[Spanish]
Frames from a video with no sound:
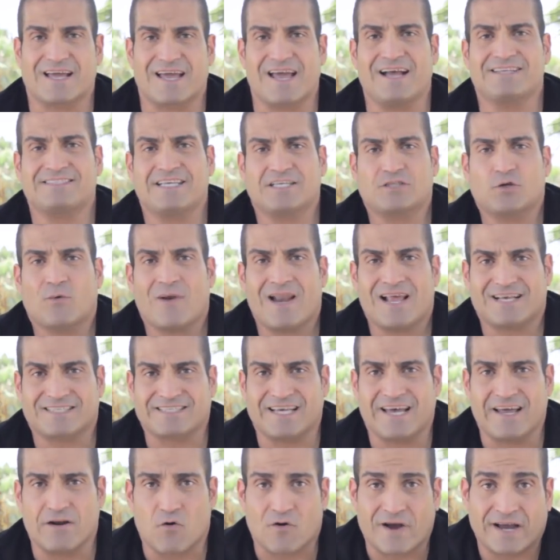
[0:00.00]
¿Qué se suele
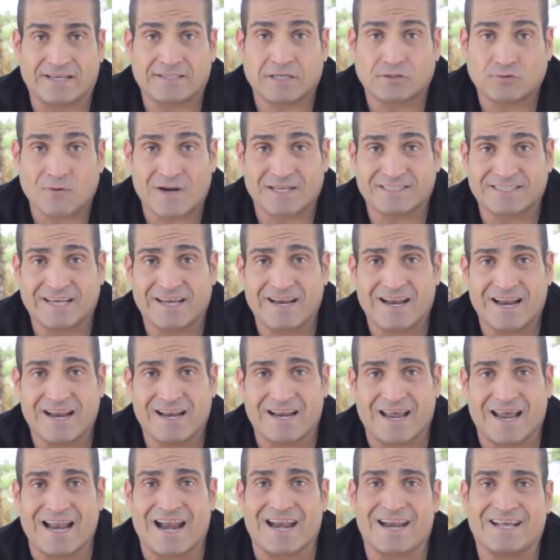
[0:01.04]
hacer o qué se suele hacer
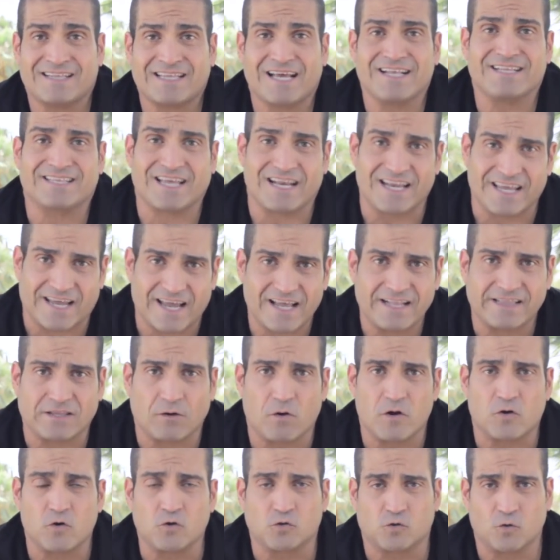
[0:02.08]
el atleta inteligente
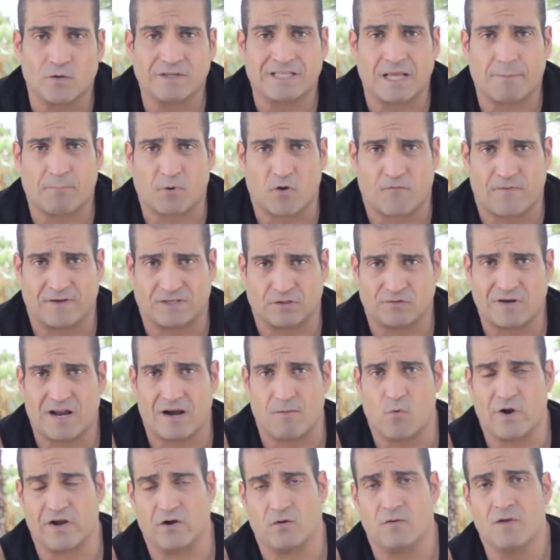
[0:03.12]
o el culturista profesional?
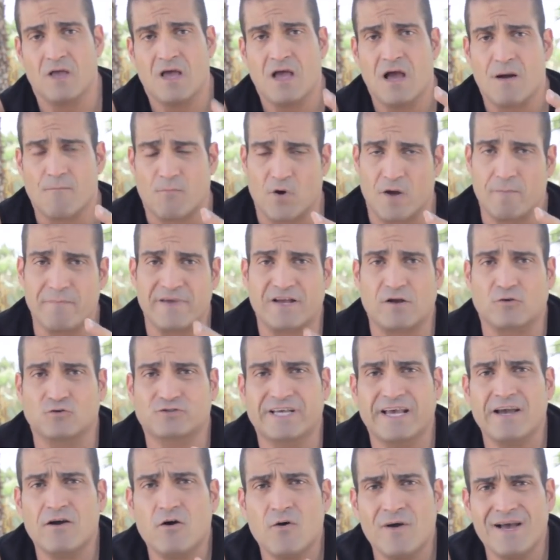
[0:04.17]
Bueno, pues mi
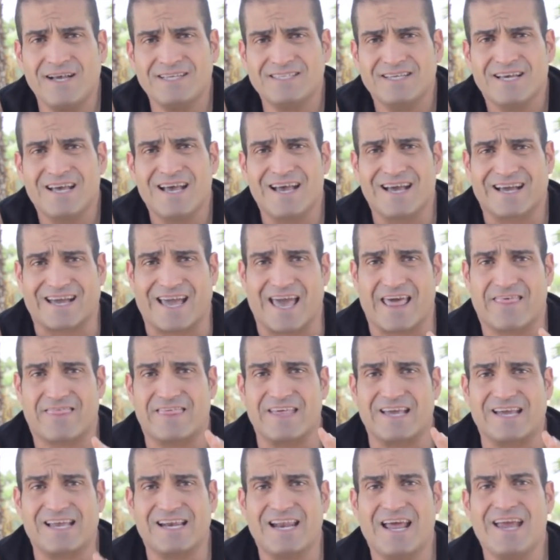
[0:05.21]
consejo es que
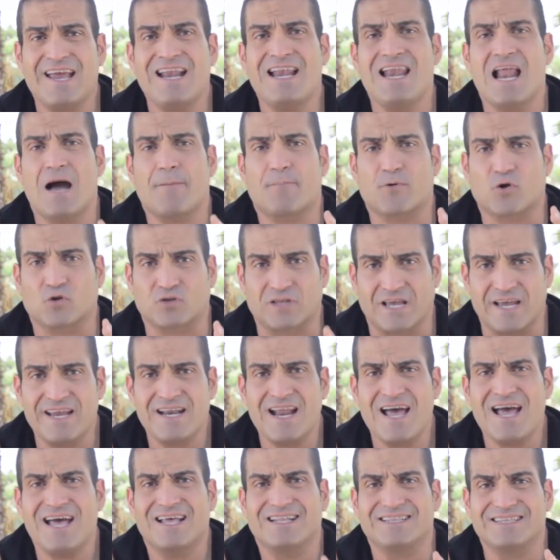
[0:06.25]
cicléis la
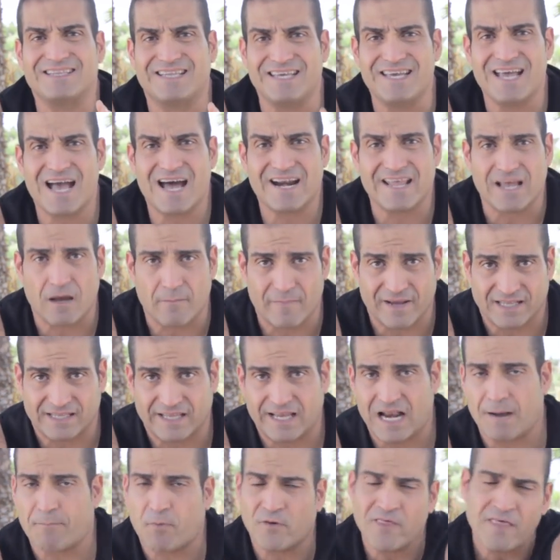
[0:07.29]
proteína
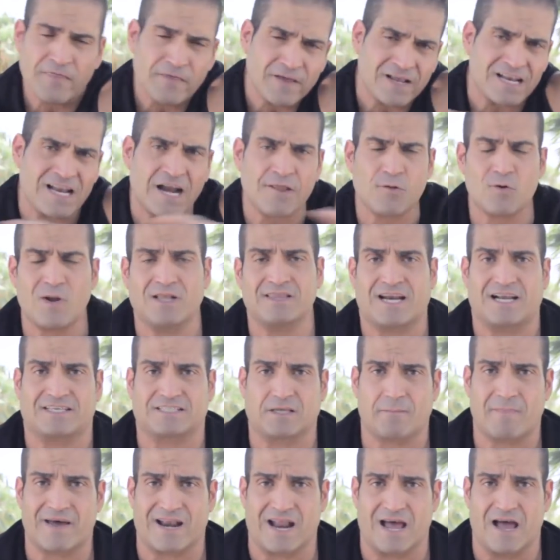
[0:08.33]
diariamente. La podéis ciclar durante la
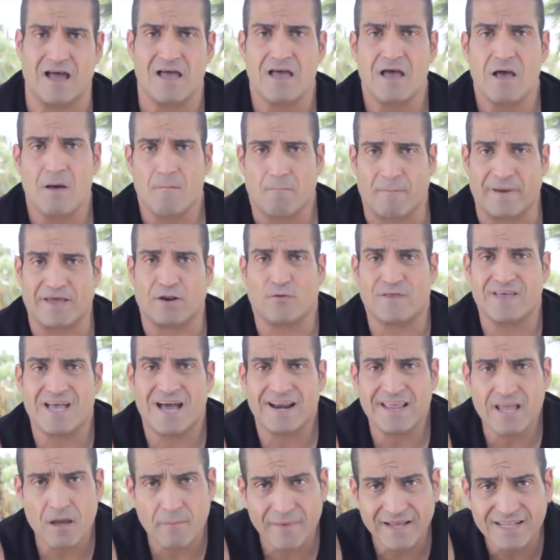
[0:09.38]
semana, pero
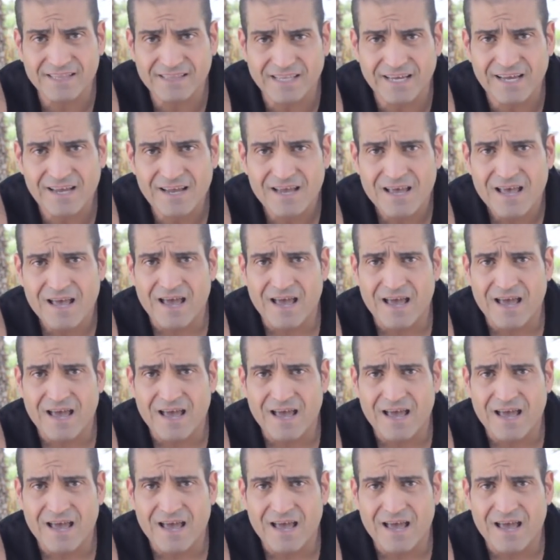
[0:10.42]
diariamente,